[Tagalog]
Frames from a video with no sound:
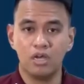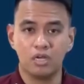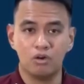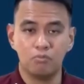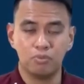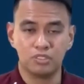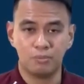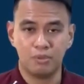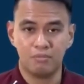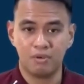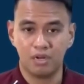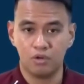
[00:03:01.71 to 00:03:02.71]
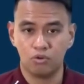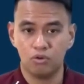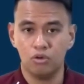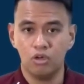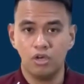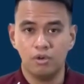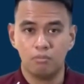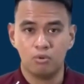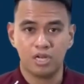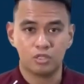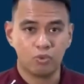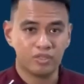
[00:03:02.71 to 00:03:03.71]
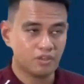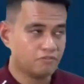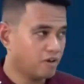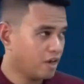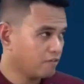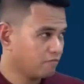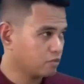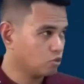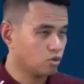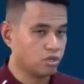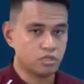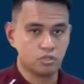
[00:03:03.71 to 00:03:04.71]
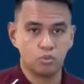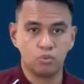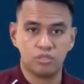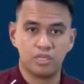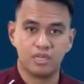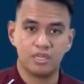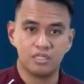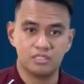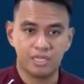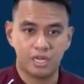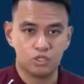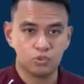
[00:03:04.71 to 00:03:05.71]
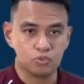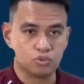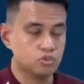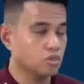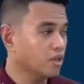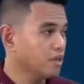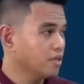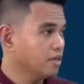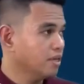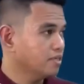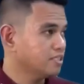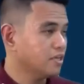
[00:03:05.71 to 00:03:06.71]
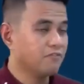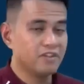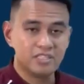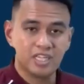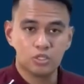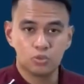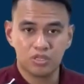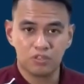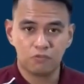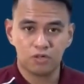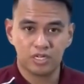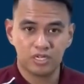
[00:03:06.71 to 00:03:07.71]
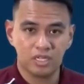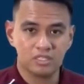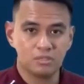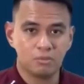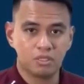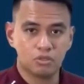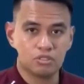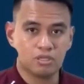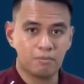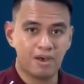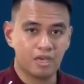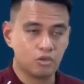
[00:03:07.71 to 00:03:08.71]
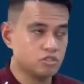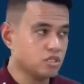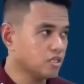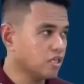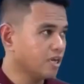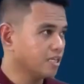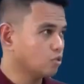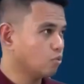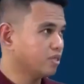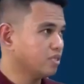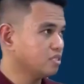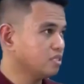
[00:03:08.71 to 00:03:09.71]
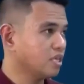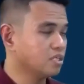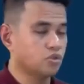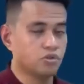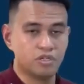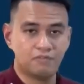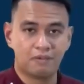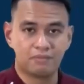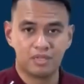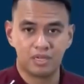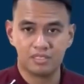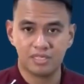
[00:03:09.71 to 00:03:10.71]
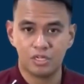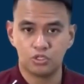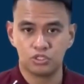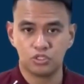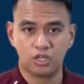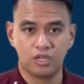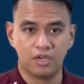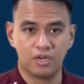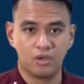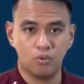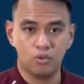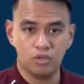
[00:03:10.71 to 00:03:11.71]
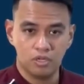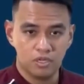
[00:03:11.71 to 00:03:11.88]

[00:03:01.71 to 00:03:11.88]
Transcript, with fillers: araw, posibleng maglaro mula 25 to 32 degrees Celsius. 17 to 24 degrees naman dito sa Baguio City at 26 to 35 degrees Celsius sa Tagagaraw.